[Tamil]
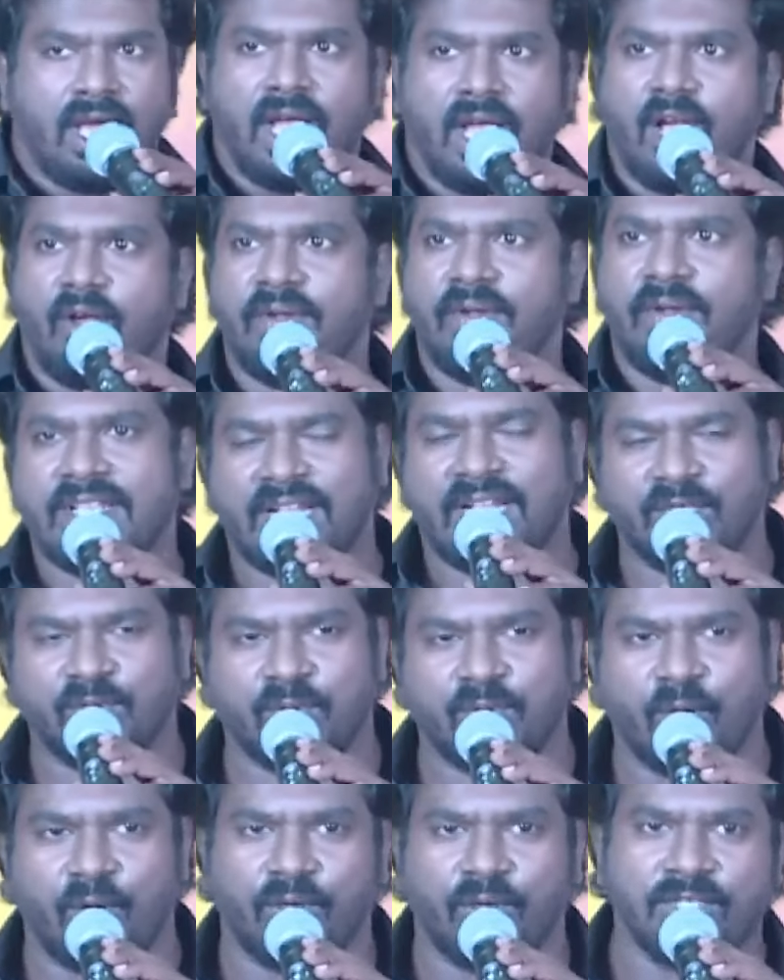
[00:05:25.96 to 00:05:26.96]
விக்ராந்த்
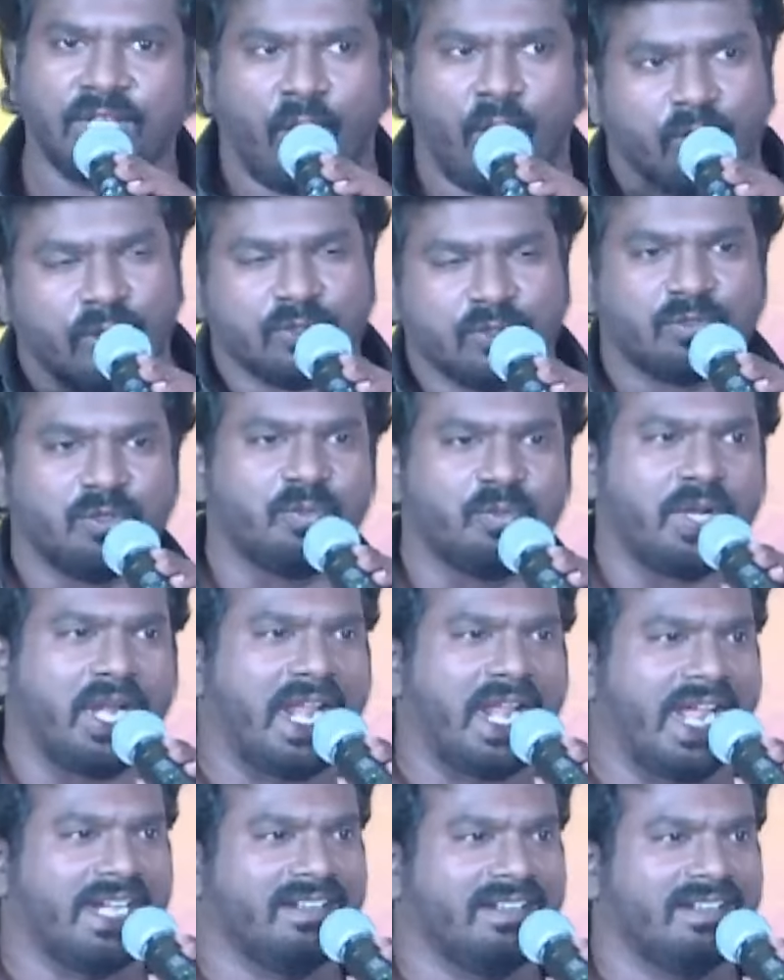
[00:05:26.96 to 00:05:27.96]
ப்ரோ வந்து அவரும் சூப்பரான
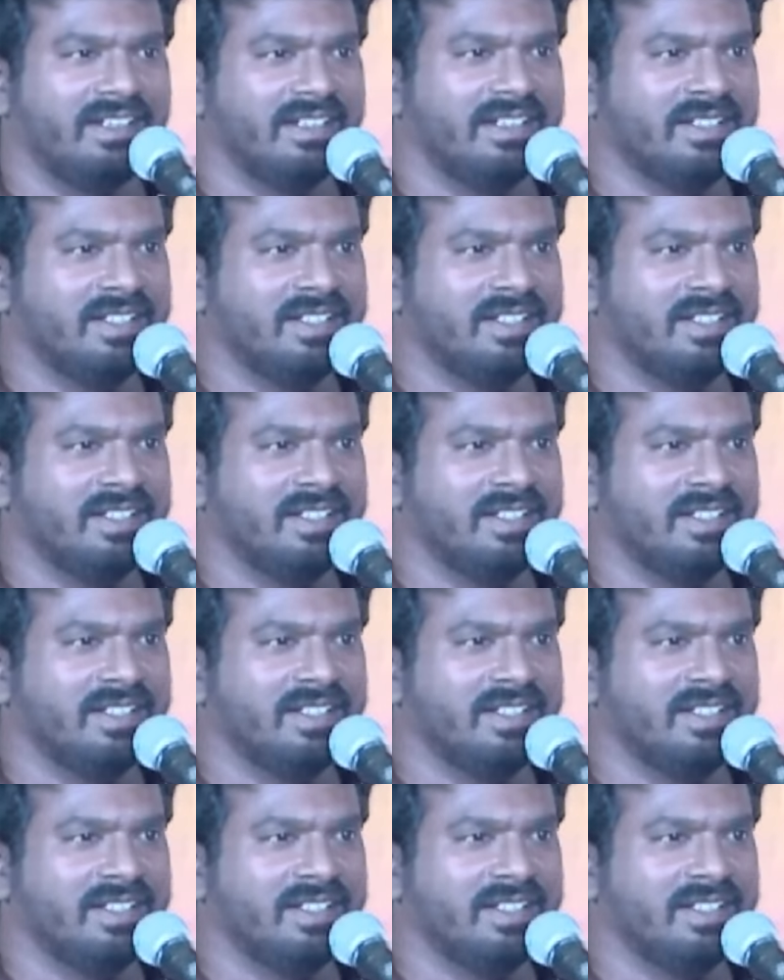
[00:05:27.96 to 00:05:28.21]
ஆக்டரு